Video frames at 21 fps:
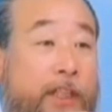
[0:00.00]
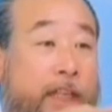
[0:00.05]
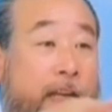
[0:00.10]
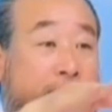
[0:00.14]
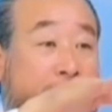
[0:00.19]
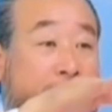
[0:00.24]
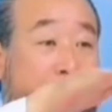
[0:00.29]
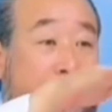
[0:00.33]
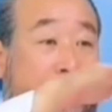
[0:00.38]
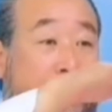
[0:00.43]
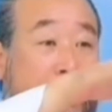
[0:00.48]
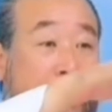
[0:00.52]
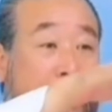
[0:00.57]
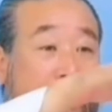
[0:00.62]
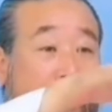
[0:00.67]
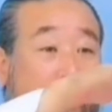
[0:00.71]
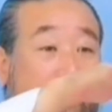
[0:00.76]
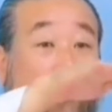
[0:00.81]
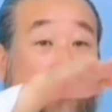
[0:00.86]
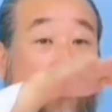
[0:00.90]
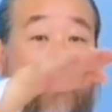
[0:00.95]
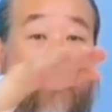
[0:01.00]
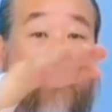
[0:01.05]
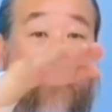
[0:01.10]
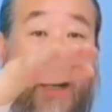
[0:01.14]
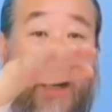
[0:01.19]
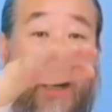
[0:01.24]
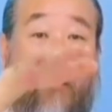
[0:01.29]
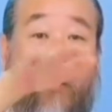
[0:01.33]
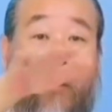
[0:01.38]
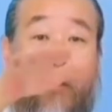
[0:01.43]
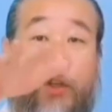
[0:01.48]
너희들이
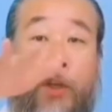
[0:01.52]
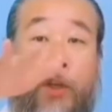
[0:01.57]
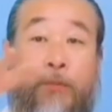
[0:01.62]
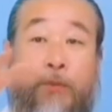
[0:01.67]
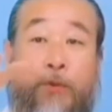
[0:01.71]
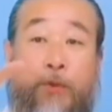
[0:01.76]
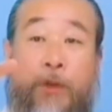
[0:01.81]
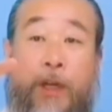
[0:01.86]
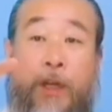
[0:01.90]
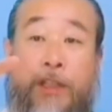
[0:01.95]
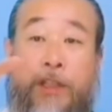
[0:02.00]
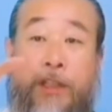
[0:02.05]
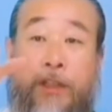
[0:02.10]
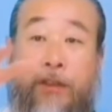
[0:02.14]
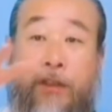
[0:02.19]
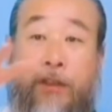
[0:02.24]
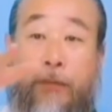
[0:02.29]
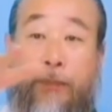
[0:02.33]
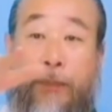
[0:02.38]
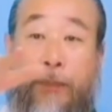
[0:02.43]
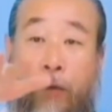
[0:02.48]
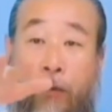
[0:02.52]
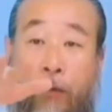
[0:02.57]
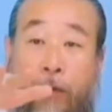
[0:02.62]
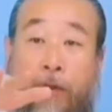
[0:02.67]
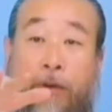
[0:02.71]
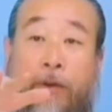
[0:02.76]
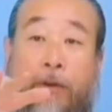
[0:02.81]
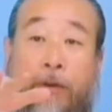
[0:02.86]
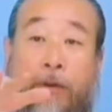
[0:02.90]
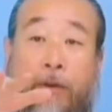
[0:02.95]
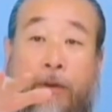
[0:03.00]
참신하게 공부하고
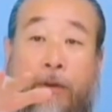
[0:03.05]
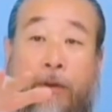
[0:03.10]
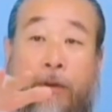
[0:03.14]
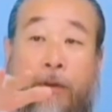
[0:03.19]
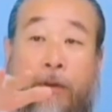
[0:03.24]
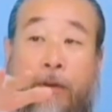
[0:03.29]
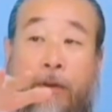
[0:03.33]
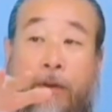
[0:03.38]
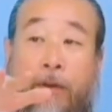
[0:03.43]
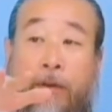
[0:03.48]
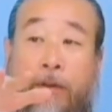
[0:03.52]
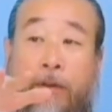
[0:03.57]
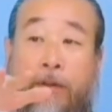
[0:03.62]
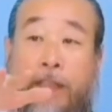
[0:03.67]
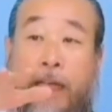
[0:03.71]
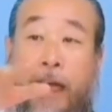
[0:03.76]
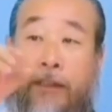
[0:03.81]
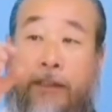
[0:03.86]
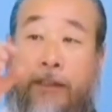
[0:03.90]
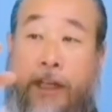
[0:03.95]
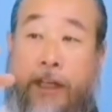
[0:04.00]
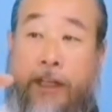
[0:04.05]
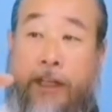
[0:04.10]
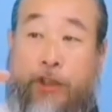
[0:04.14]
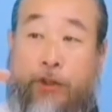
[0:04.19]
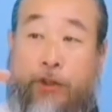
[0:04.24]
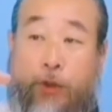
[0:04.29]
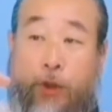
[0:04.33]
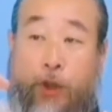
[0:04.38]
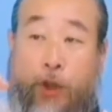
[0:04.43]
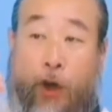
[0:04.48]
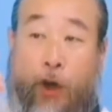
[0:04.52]
겸손해지는 걸 배우고
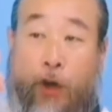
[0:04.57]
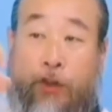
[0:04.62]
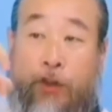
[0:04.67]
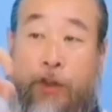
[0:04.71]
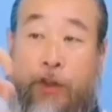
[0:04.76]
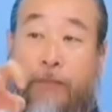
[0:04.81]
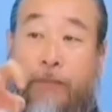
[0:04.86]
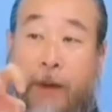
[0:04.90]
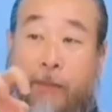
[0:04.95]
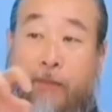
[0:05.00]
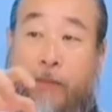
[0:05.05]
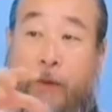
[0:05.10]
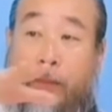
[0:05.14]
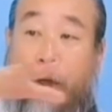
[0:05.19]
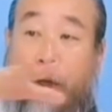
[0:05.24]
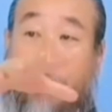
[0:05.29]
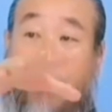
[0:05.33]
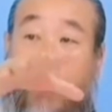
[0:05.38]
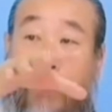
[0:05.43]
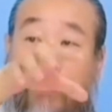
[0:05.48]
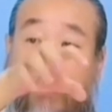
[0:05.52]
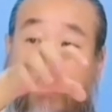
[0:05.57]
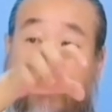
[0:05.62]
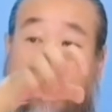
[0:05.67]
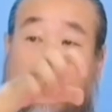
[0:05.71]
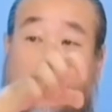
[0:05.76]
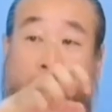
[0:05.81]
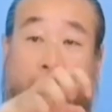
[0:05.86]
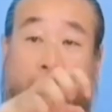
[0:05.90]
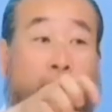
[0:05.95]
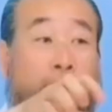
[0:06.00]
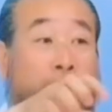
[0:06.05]
상대의 기운을 얻는
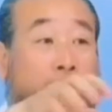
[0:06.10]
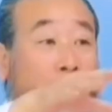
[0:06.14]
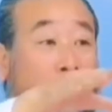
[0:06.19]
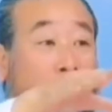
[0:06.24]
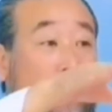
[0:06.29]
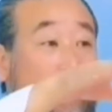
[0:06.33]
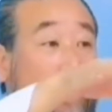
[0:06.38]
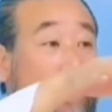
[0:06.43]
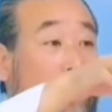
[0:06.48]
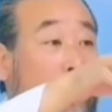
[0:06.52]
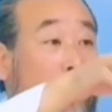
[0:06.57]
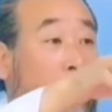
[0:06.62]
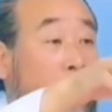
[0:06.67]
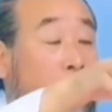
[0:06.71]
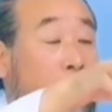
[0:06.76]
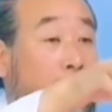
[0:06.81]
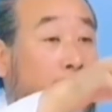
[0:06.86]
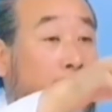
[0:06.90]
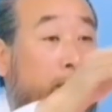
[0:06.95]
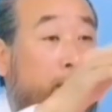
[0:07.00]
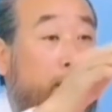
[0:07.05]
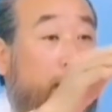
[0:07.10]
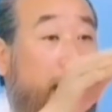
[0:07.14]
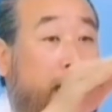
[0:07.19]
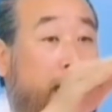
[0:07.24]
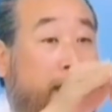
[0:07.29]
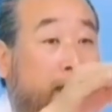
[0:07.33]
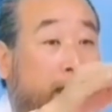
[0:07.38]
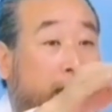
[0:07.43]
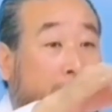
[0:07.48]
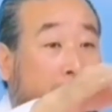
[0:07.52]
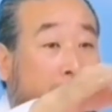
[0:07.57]
방법을 배우고
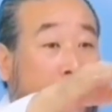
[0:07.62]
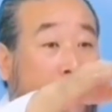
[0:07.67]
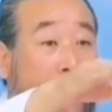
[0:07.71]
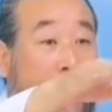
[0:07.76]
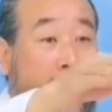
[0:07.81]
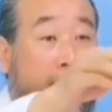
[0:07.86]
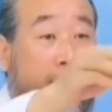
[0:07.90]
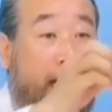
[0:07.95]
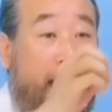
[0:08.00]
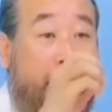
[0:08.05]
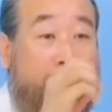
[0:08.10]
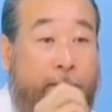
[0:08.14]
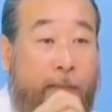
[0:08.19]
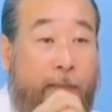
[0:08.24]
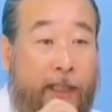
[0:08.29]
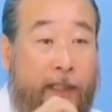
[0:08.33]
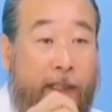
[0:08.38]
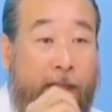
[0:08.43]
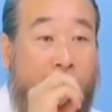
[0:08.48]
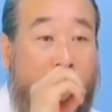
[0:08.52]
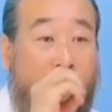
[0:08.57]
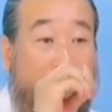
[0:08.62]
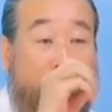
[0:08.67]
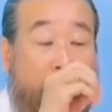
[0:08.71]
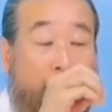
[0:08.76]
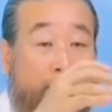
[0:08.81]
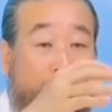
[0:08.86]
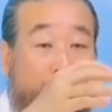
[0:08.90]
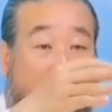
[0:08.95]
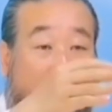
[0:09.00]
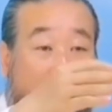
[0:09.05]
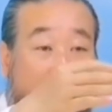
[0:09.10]
상대가 내한테
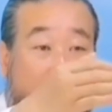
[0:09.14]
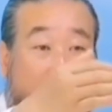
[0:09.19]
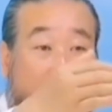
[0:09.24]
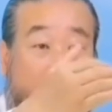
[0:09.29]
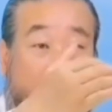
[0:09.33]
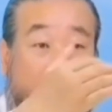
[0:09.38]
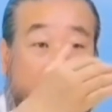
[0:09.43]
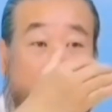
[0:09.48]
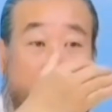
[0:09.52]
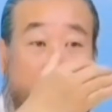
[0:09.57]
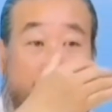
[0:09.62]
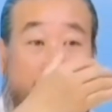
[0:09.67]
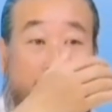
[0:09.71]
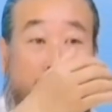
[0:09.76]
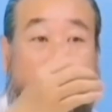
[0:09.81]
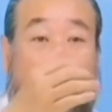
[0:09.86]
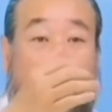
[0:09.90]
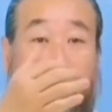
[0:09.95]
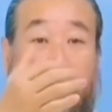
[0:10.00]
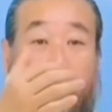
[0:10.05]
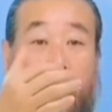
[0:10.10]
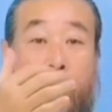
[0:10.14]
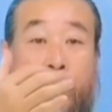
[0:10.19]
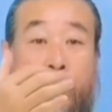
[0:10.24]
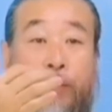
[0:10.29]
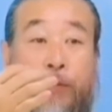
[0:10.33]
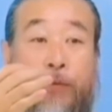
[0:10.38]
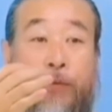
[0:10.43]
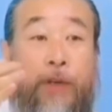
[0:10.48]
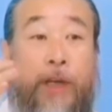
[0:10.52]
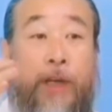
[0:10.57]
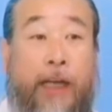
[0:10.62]
한마디 한 거를 바르게
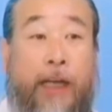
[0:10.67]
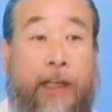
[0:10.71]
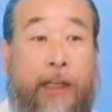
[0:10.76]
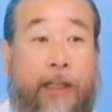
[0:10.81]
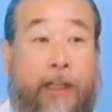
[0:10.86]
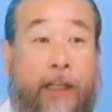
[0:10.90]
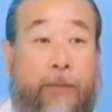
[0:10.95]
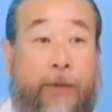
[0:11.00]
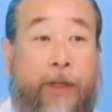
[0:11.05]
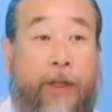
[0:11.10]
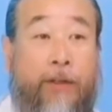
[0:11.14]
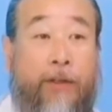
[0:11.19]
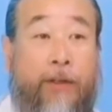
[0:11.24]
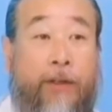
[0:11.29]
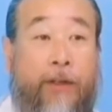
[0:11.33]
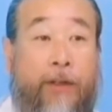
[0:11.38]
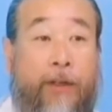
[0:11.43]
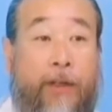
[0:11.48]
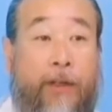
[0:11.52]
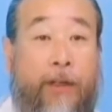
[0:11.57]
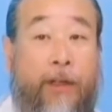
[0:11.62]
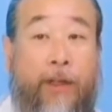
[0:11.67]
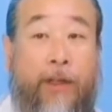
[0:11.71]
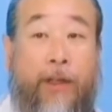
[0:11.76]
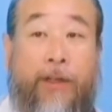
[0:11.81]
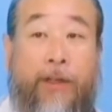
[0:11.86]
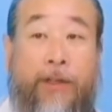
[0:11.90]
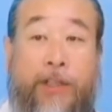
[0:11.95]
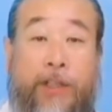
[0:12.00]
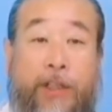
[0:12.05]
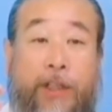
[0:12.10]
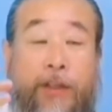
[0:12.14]
내가 흡수를 하게 되면
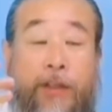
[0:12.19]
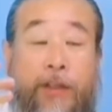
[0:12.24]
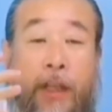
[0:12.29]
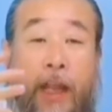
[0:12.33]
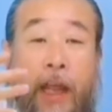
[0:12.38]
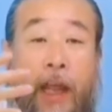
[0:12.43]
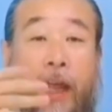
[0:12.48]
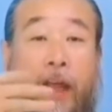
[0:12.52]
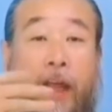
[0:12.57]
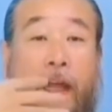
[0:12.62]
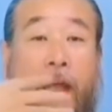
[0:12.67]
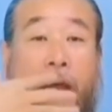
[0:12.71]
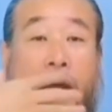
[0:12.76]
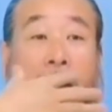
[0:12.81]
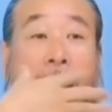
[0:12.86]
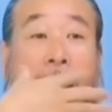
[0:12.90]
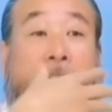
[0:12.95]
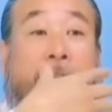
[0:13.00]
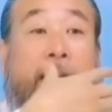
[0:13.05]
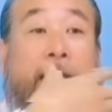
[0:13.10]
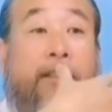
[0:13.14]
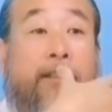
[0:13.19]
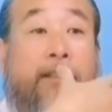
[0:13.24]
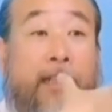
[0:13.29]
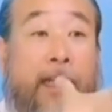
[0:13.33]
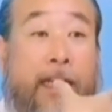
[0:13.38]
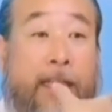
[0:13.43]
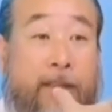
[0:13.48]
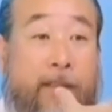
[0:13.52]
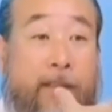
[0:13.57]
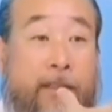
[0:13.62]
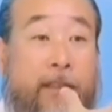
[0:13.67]
이것이
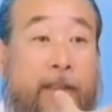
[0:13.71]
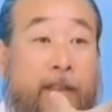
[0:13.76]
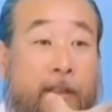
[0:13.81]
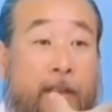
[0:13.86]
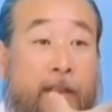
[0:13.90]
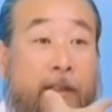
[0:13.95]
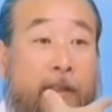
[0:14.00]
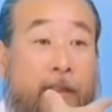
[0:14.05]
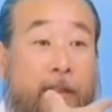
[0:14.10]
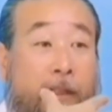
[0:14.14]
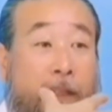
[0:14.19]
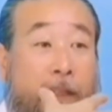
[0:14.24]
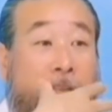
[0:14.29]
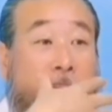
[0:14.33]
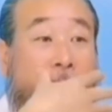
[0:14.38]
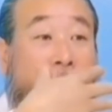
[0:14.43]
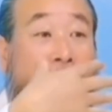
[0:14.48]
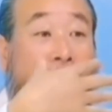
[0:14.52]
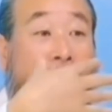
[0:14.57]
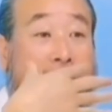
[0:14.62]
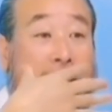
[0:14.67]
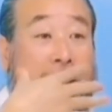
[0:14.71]
내 안에 들어가서